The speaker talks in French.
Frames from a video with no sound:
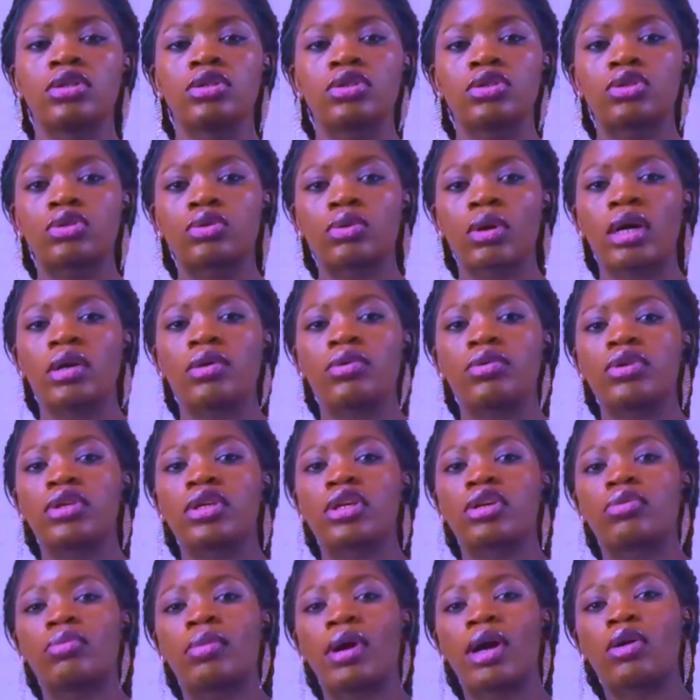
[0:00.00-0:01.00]
soit
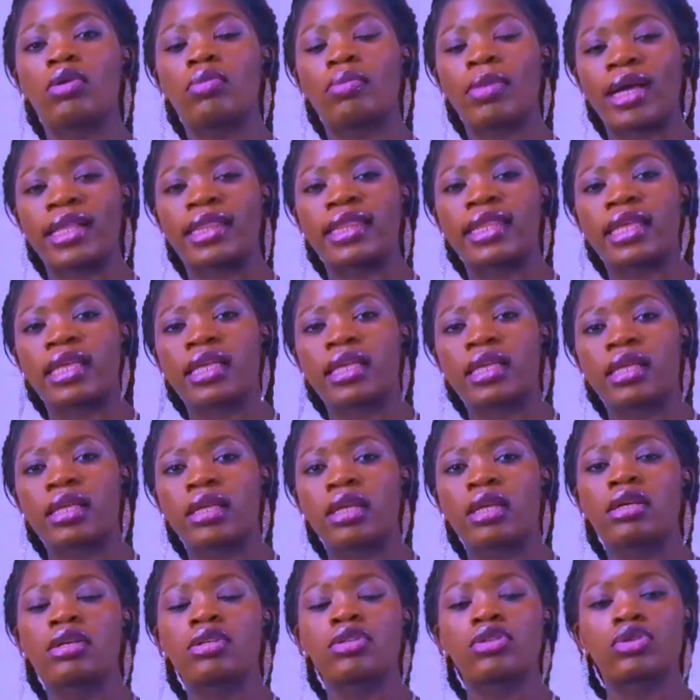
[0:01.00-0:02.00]
uniquement le matin,
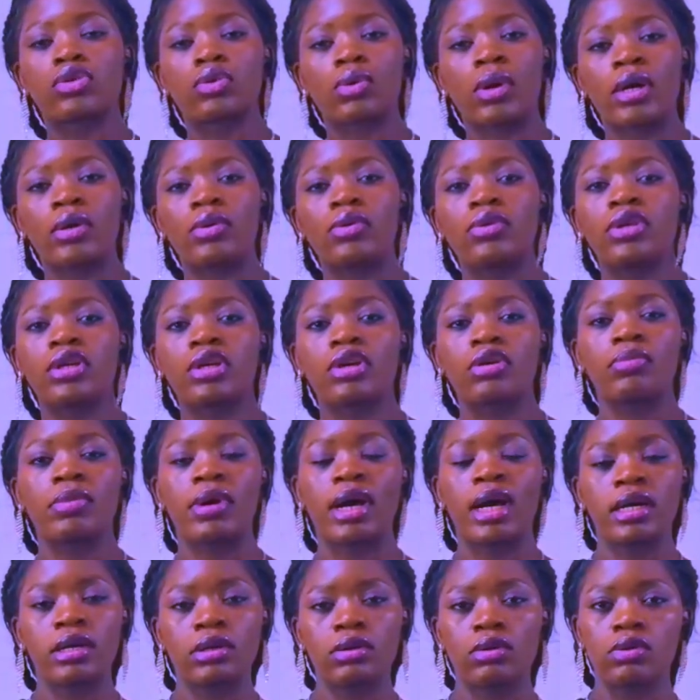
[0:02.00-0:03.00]
soit
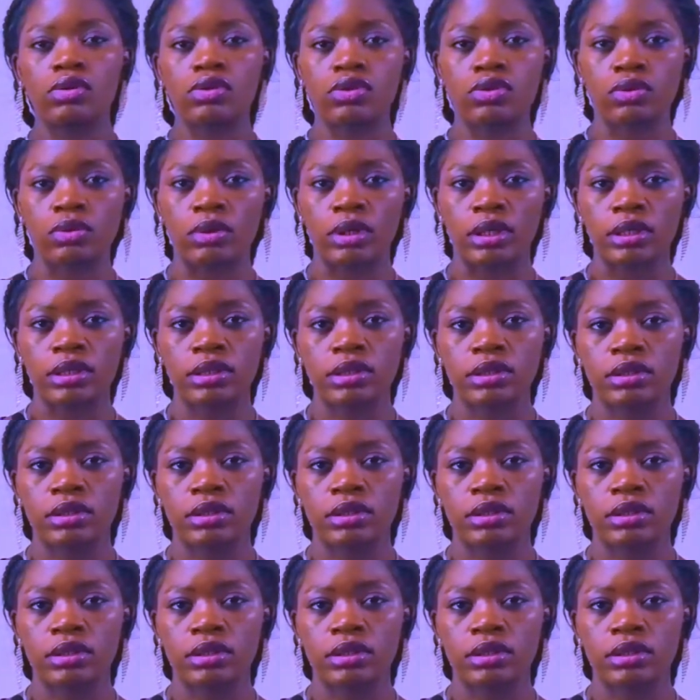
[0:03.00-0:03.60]
uniquement le soir.